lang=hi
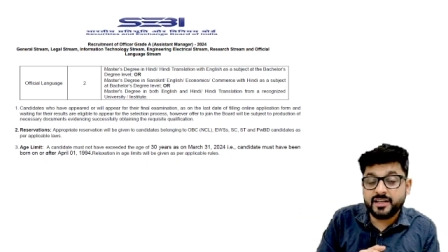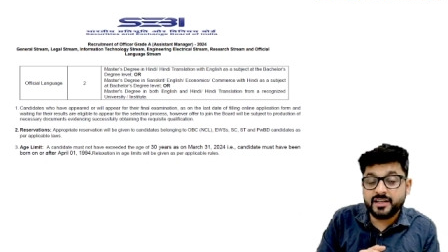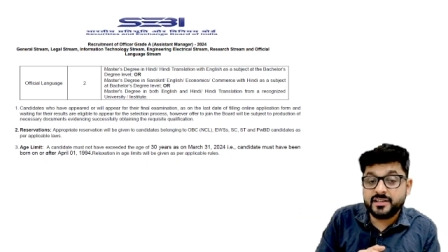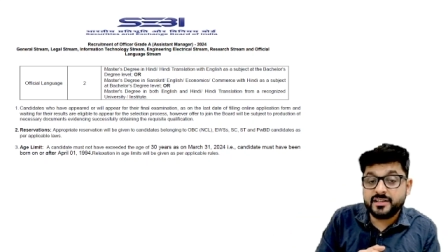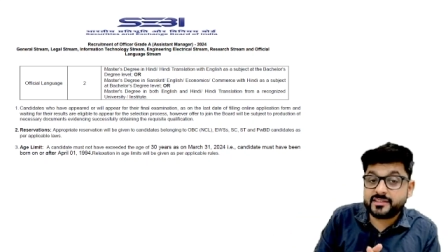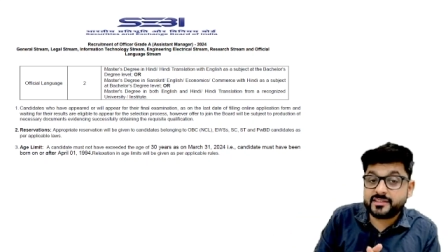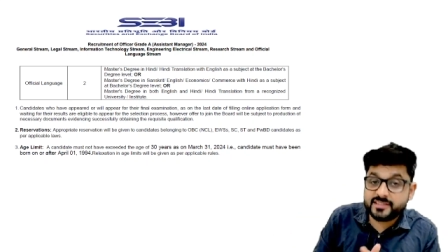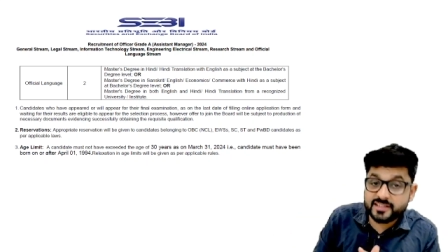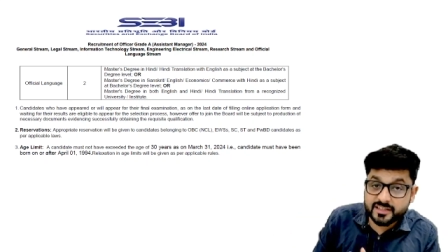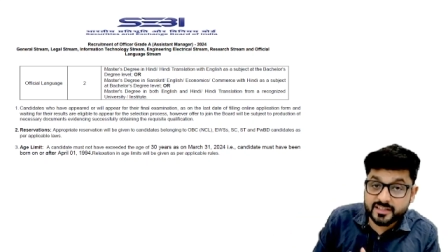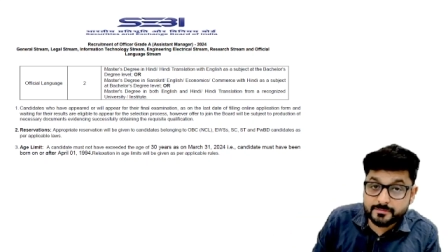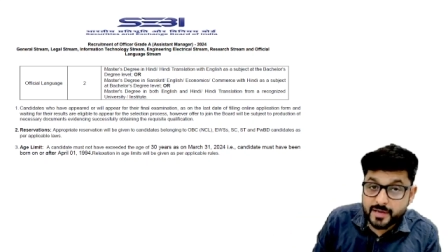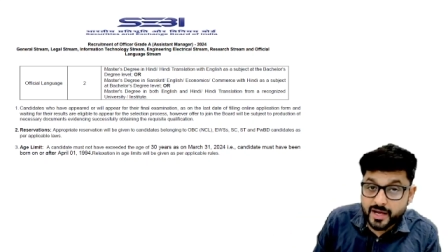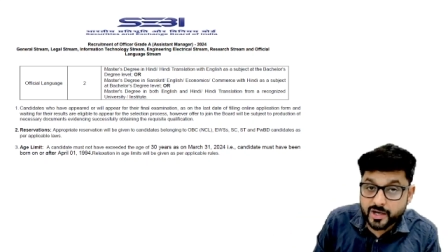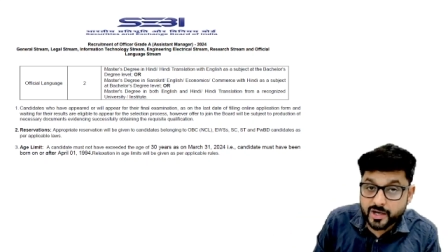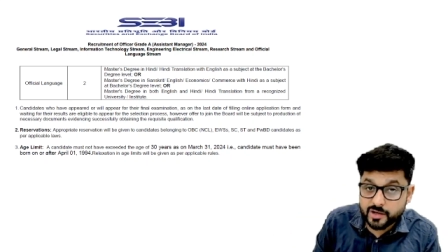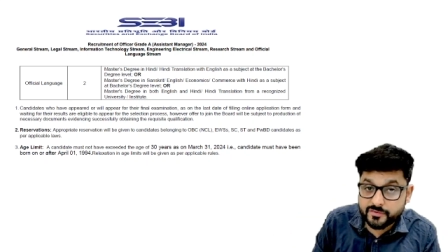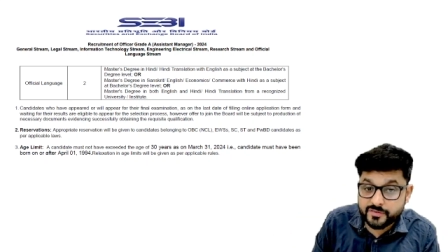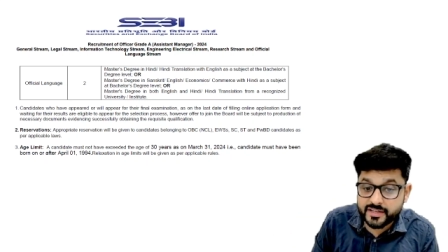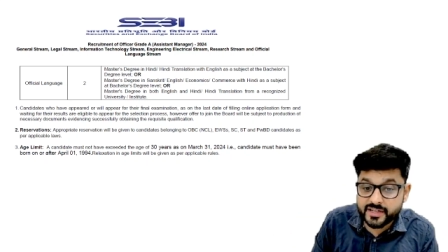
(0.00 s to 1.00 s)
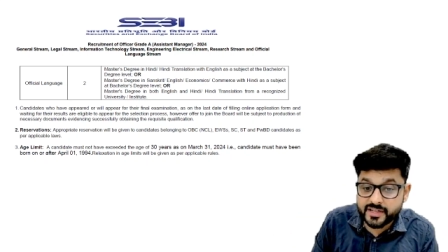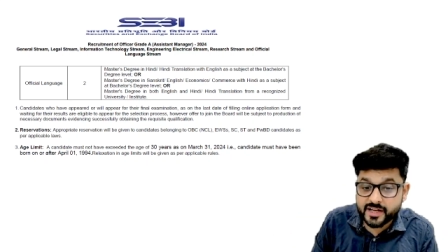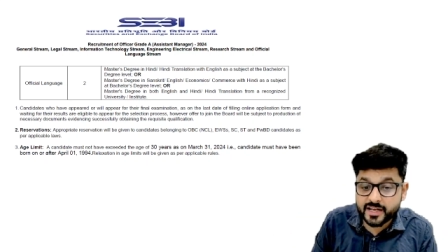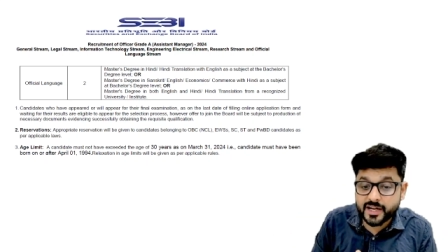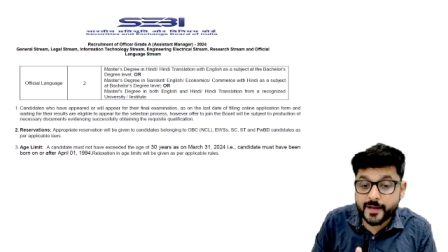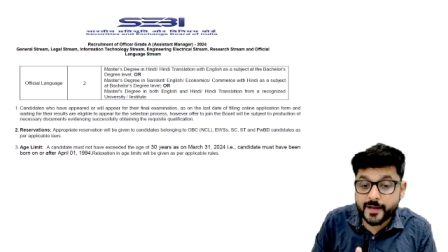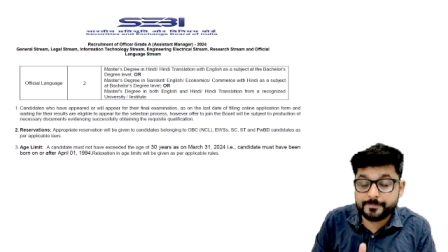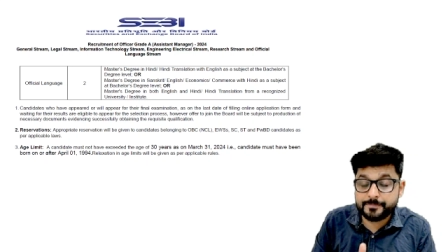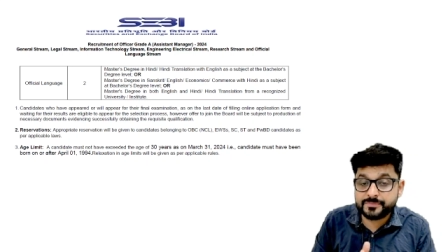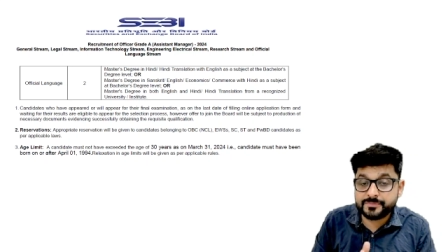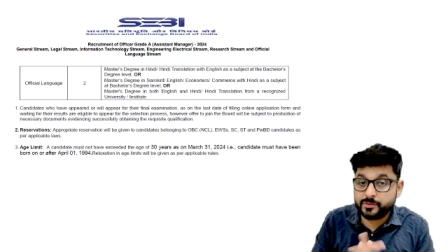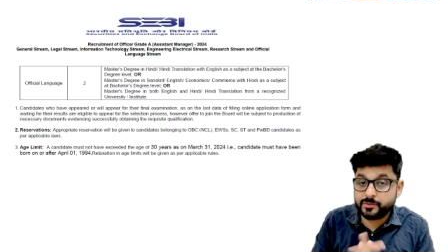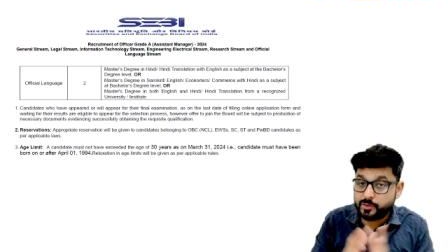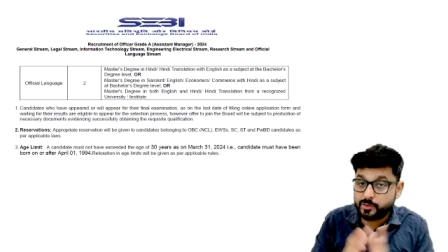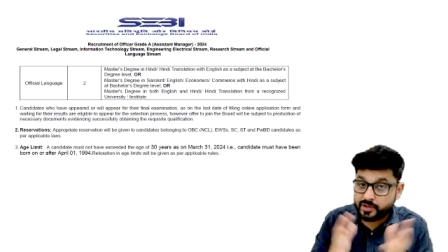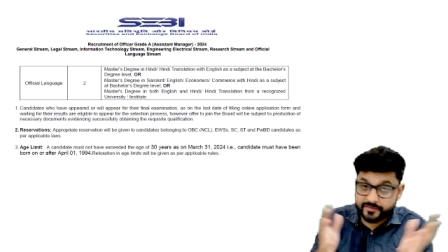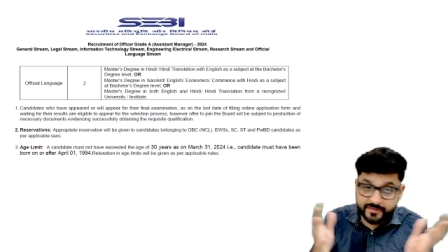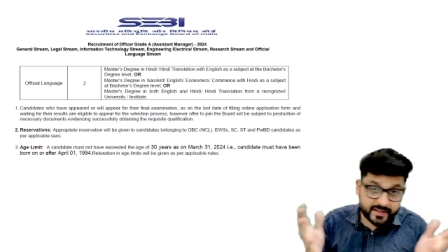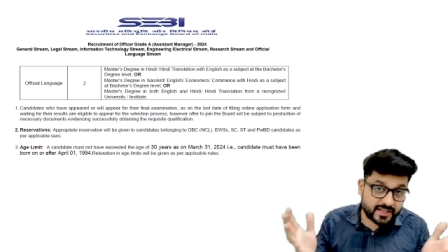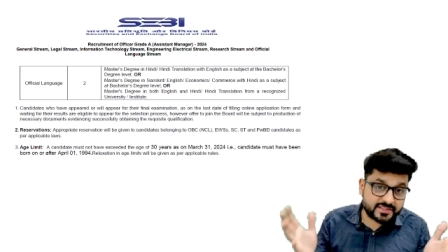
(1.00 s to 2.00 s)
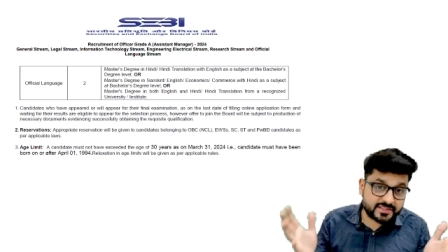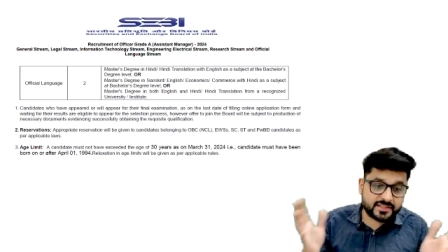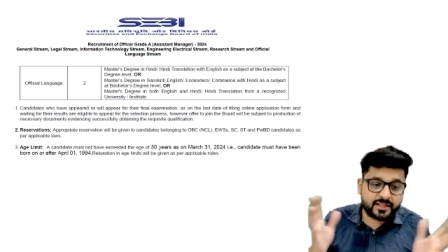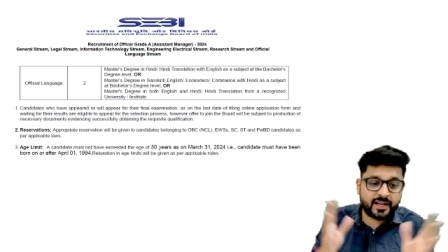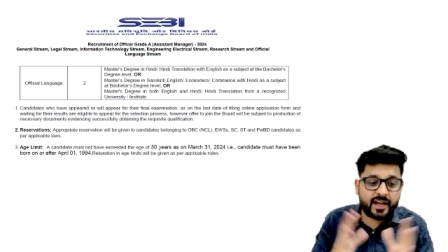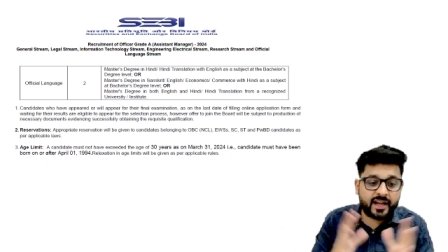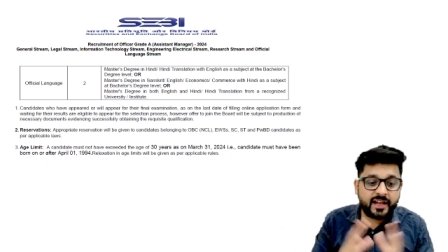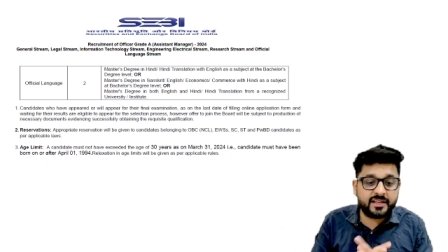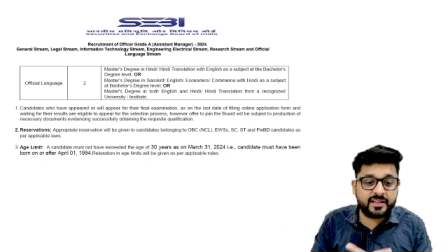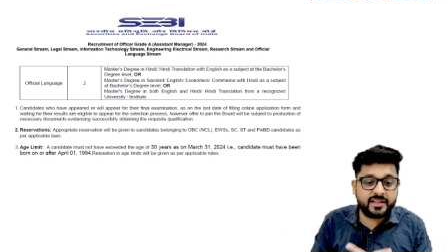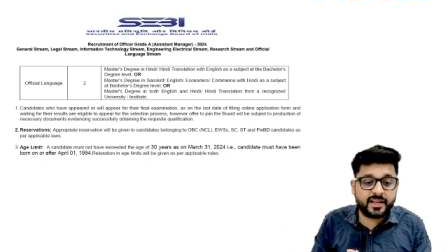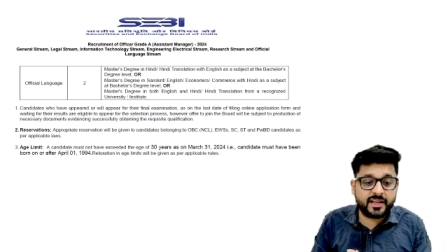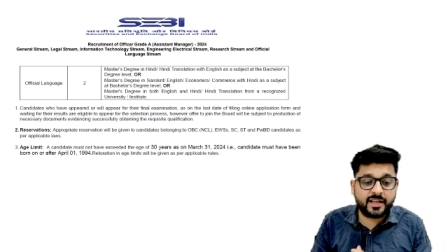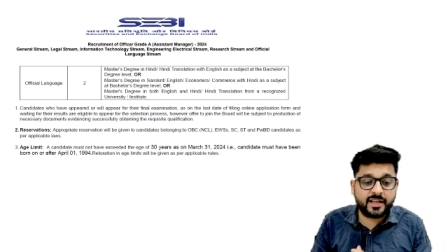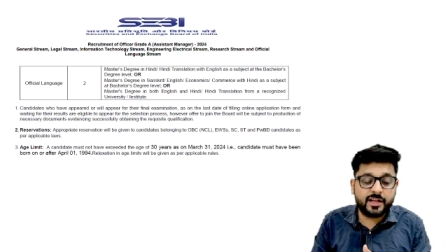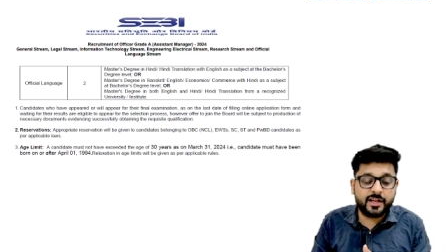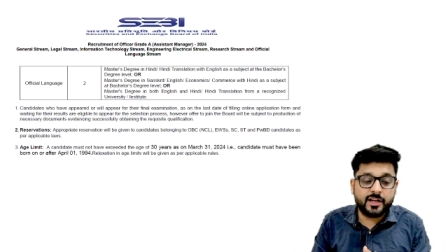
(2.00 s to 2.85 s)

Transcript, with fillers: रिजर्व बैंक ऑफ इंडिया का नोटिफिकेशन आई नहीं है